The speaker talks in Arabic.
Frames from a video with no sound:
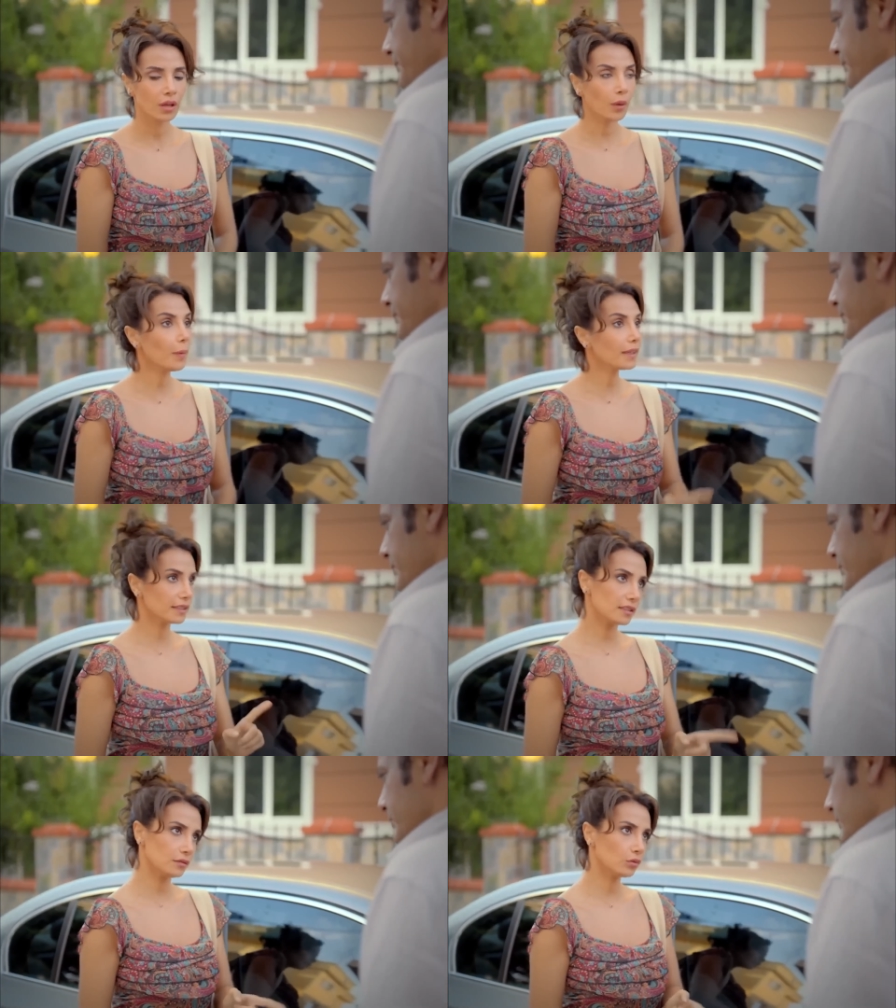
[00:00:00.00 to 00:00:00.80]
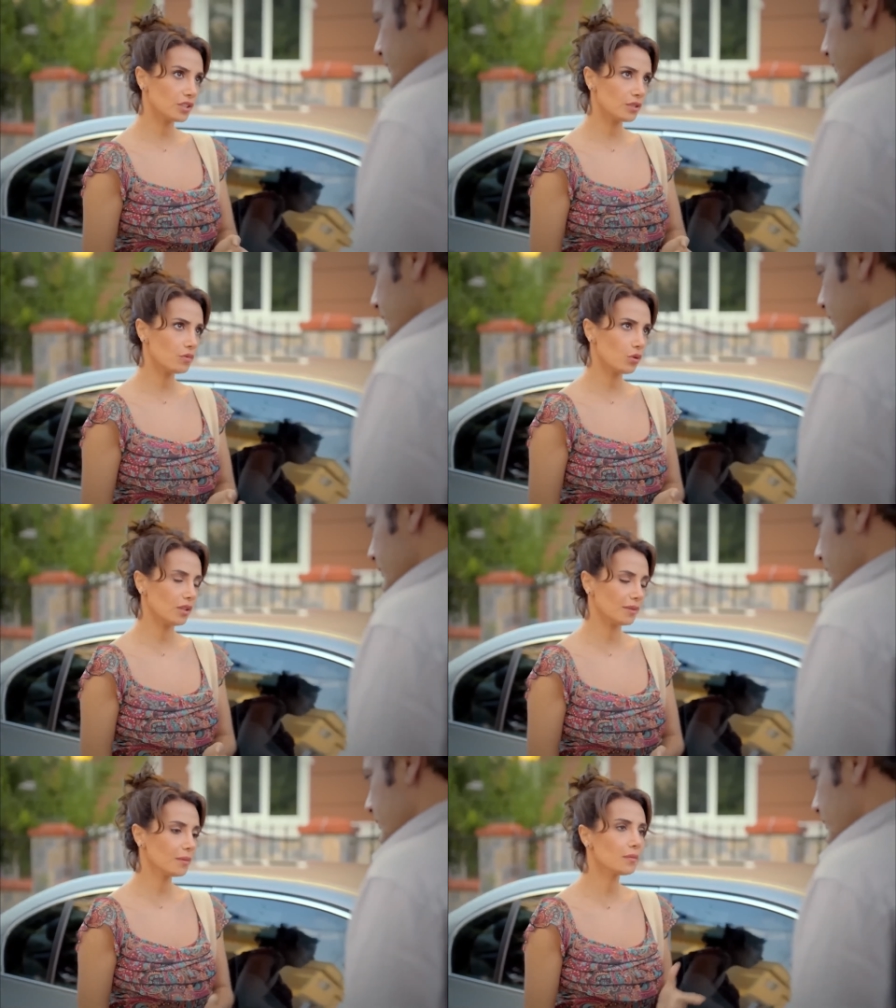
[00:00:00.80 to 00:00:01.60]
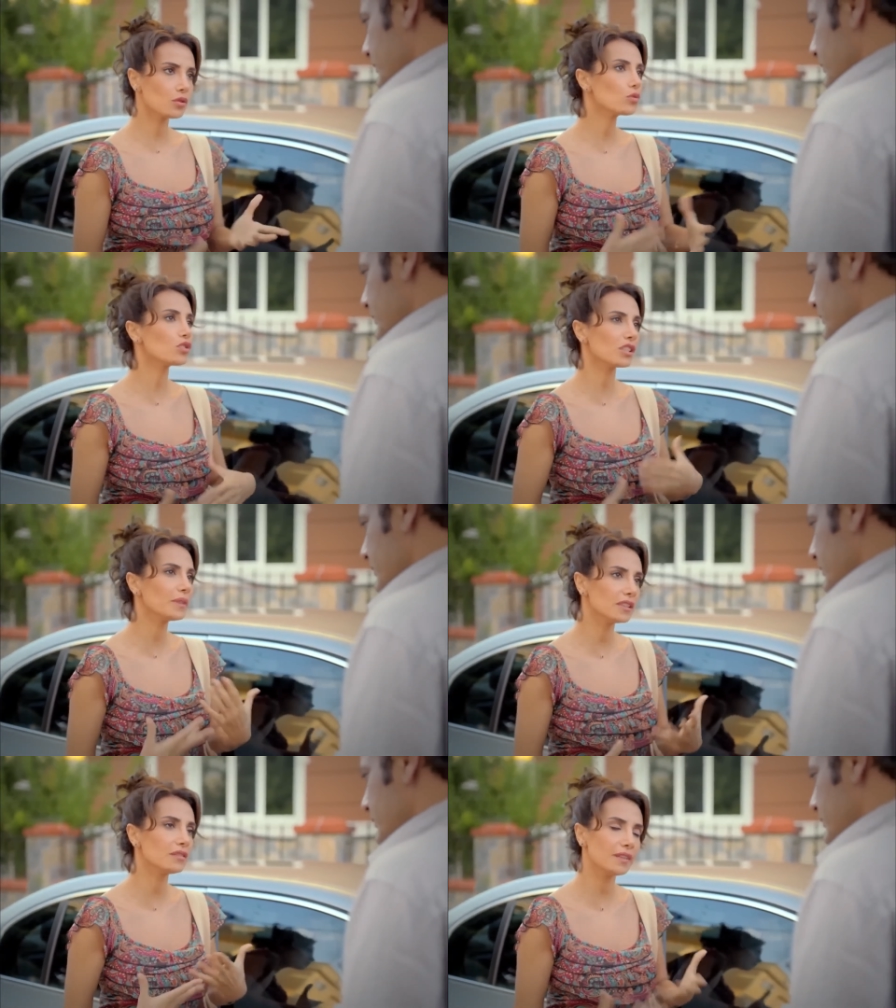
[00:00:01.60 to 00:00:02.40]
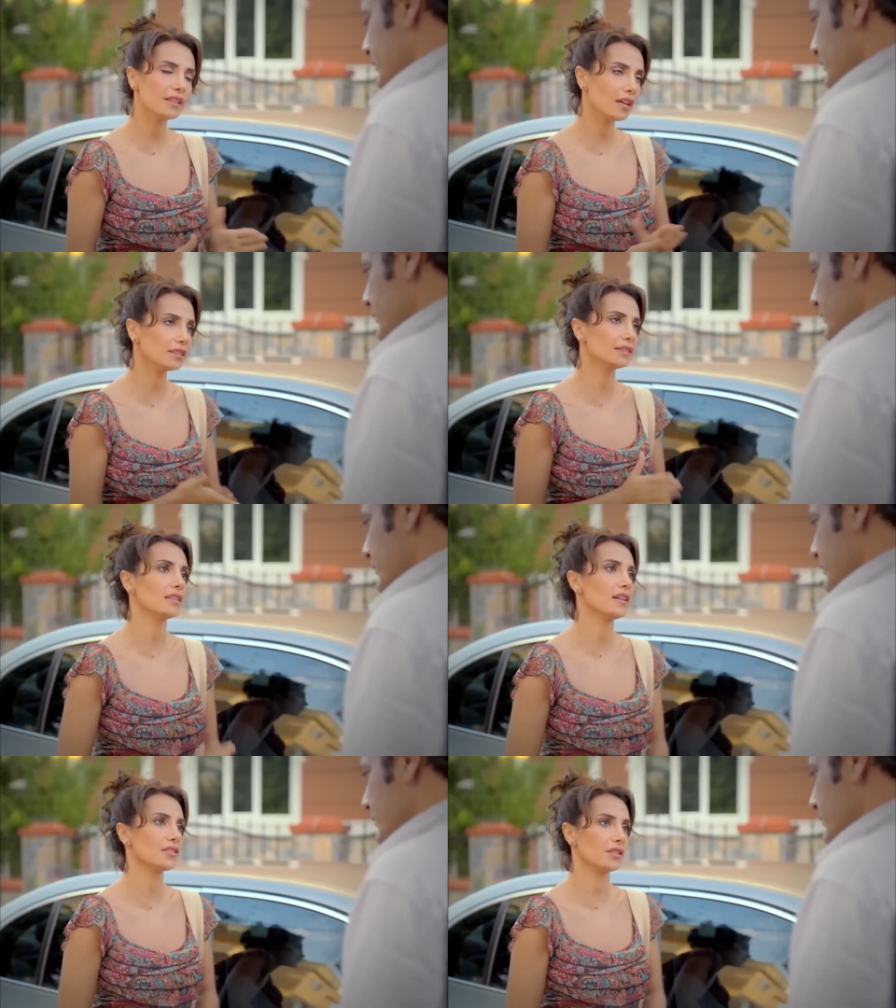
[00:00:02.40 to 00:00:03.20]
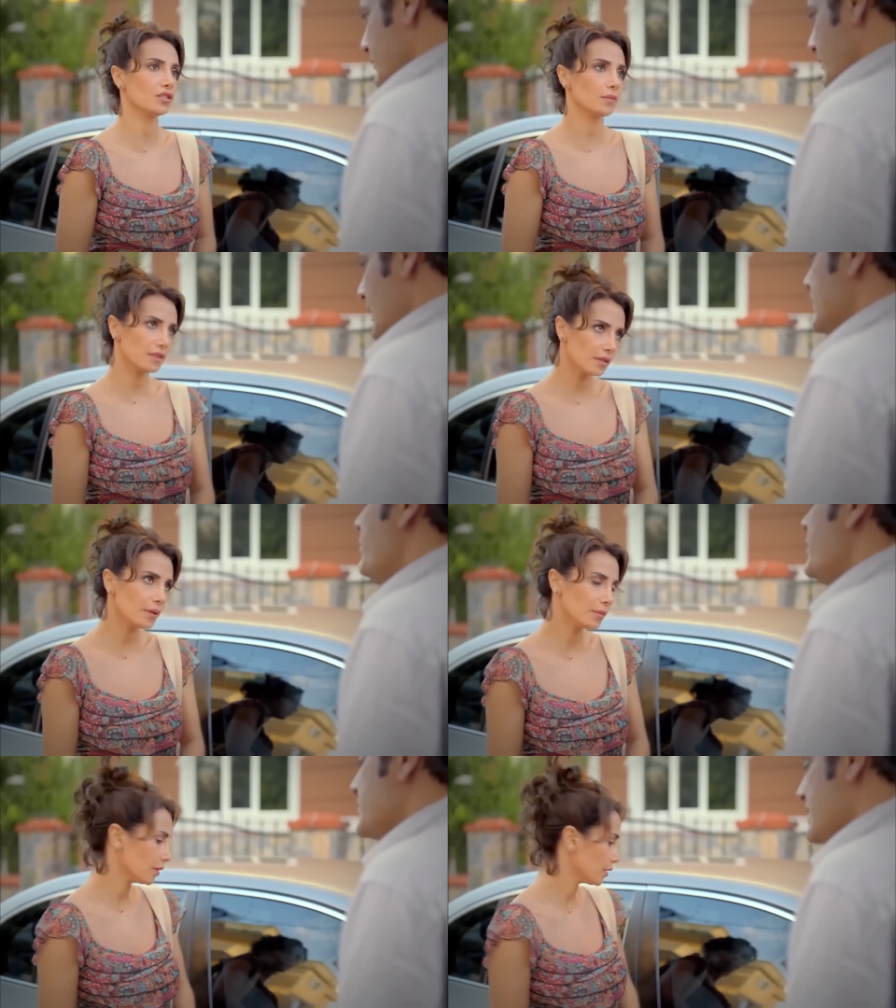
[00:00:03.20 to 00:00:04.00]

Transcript: بس شوف هلا ما بصير تقلها ها لانه رح تتكاسل وتبطل تدرس نهائيا